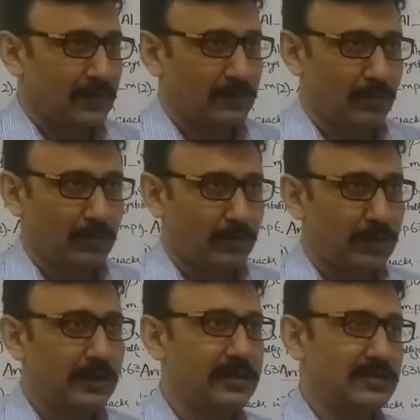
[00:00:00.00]
तो
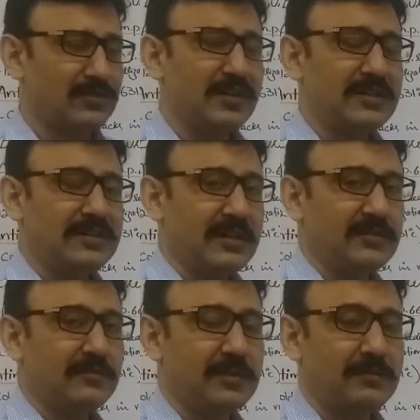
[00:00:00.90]
स्टूडेंट्स एक
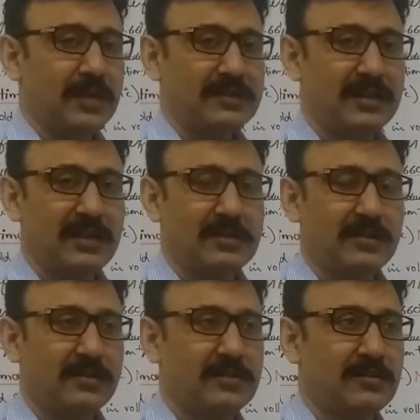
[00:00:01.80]
बात
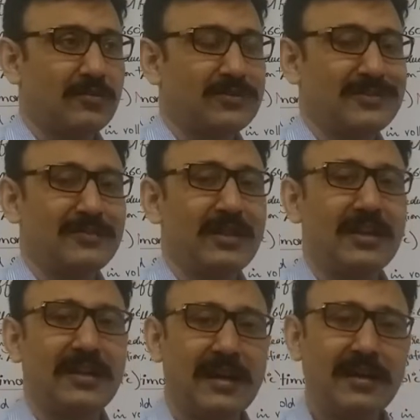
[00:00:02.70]
यहाँ गौर से सुन लें
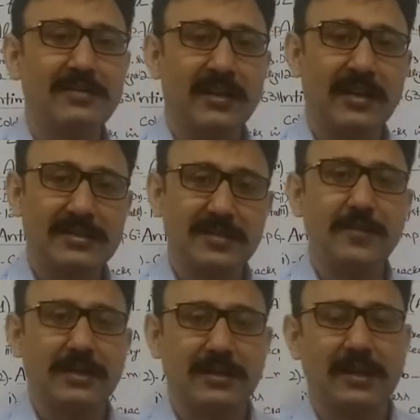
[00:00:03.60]
कि लेड एक ऐसी
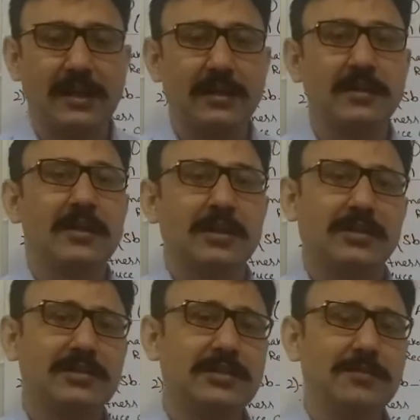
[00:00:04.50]
मेटल है
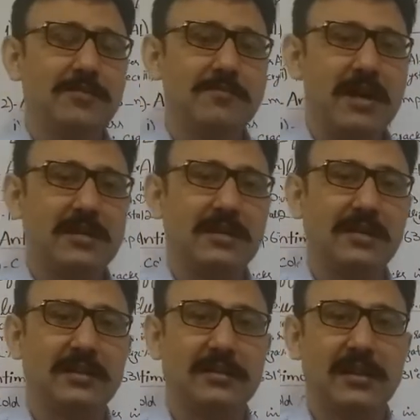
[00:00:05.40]
किसी भी मेटल के
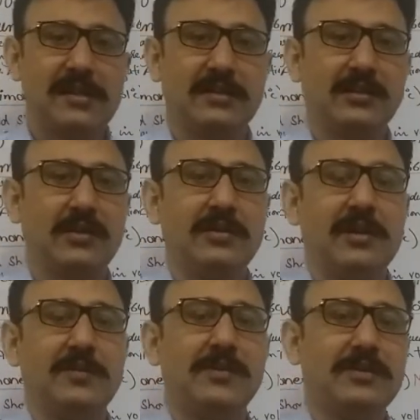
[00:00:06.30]
अंदर एज अलॉइंग
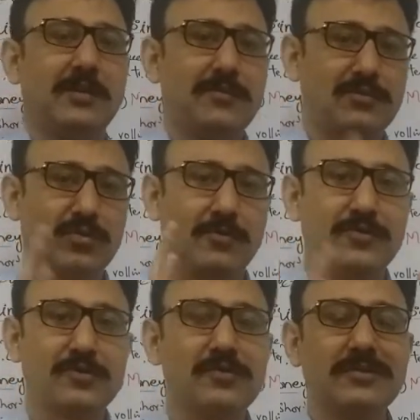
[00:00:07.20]
एलिमेंट जब इसको हम
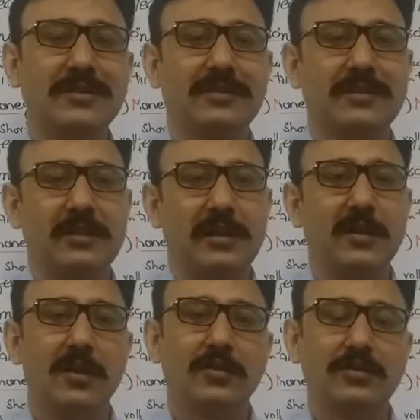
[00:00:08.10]
यूज़ करते हैं
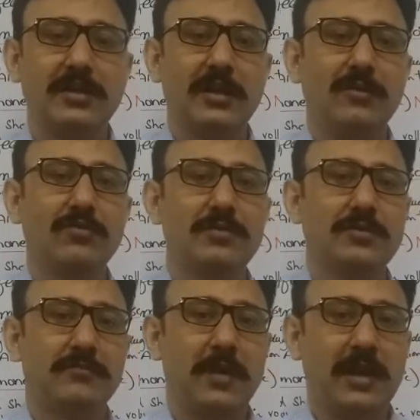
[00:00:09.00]
तो ये उस
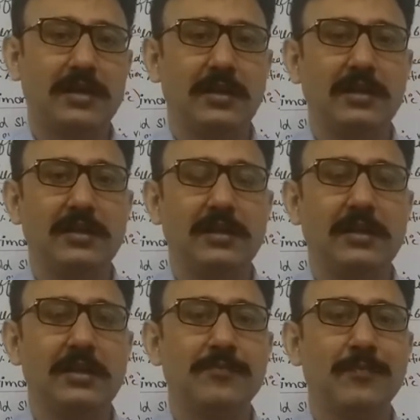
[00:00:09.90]
मेटल
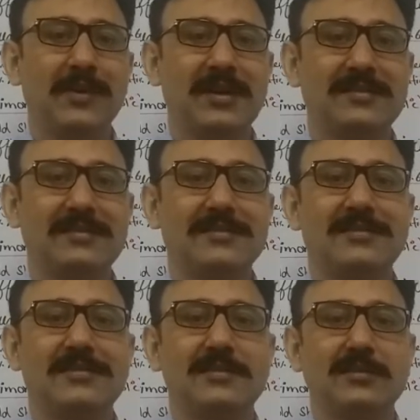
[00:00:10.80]
की
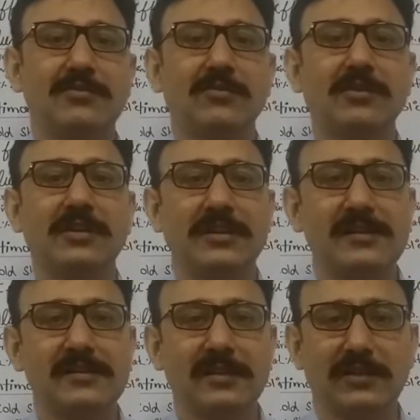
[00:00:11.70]
प्लास्टिसिटी को
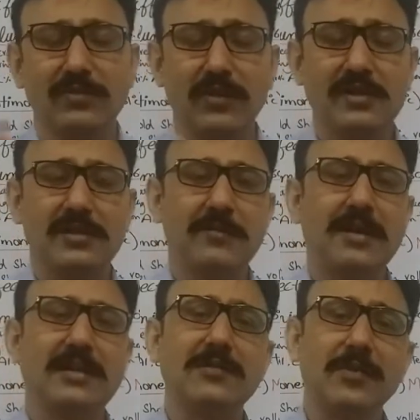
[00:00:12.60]
इंक्रीज़ कर क्योंकि इसका
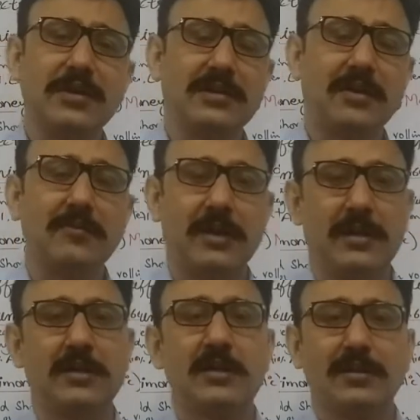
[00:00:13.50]
मेल्टिंग पॉइंट कम है
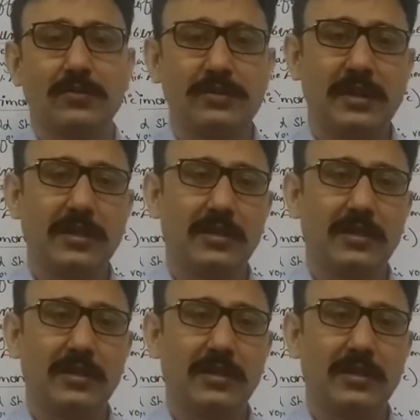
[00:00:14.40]
तो ये